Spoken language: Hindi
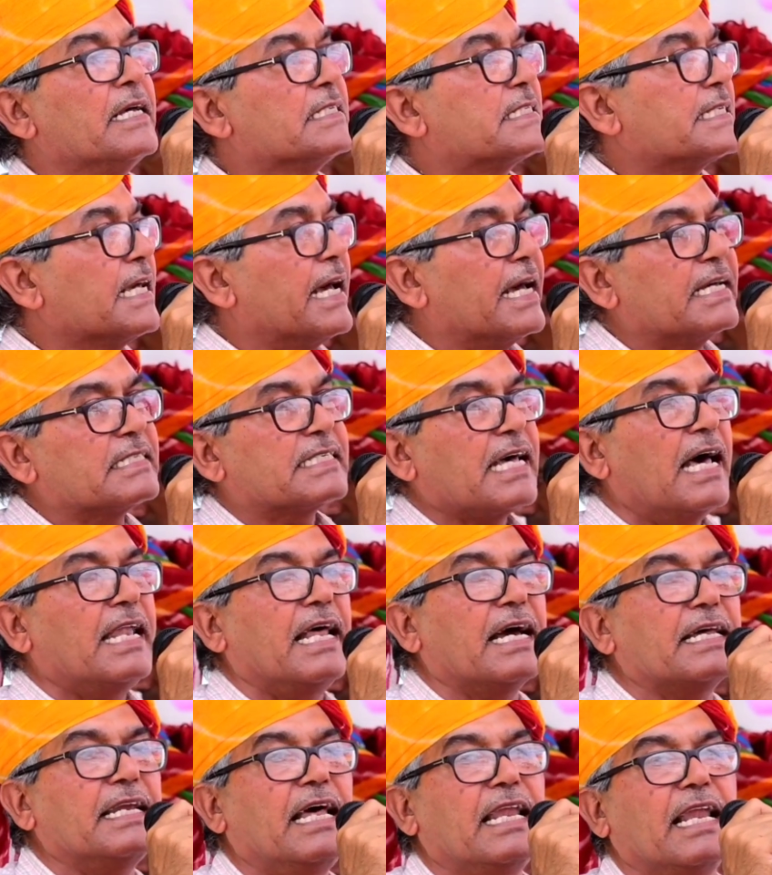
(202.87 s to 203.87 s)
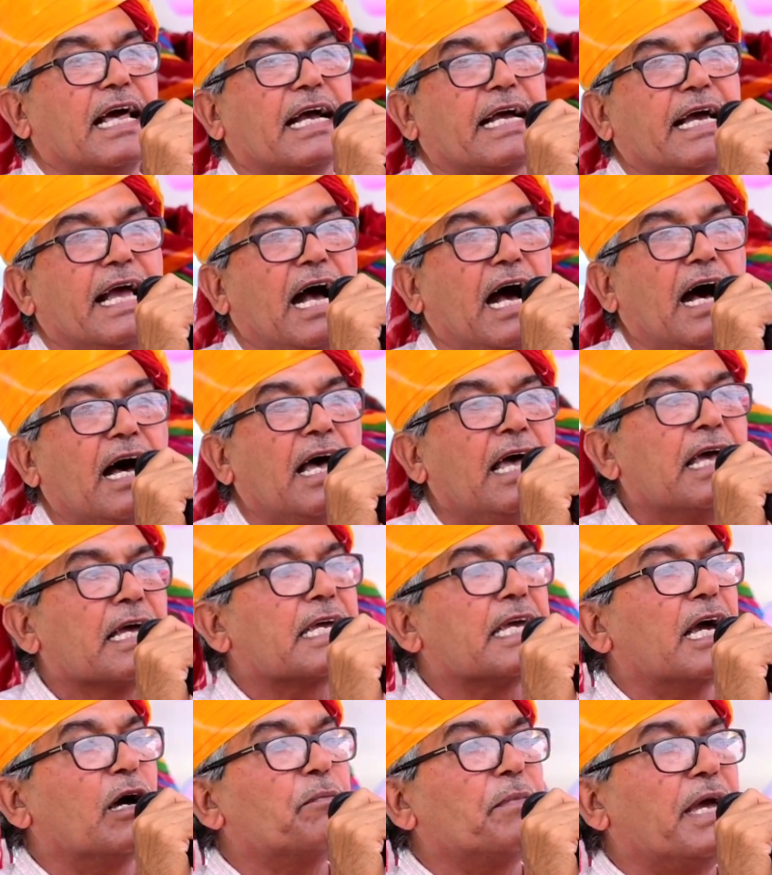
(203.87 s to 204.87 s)
इससे ऐसा लगने लग गया
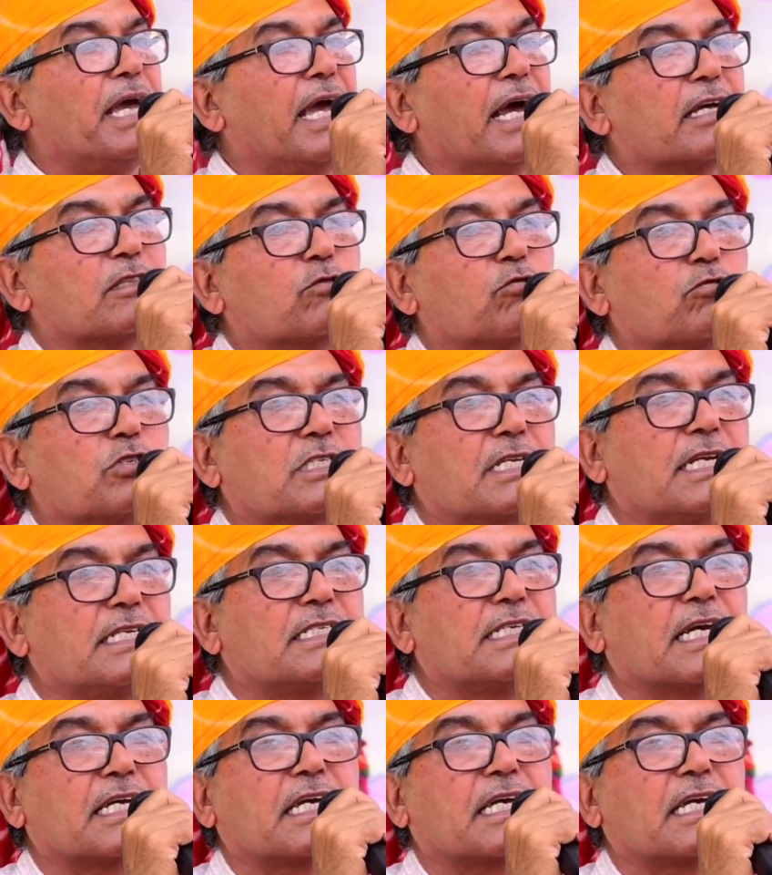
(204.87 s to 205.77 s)
कि हम एक दूसरे से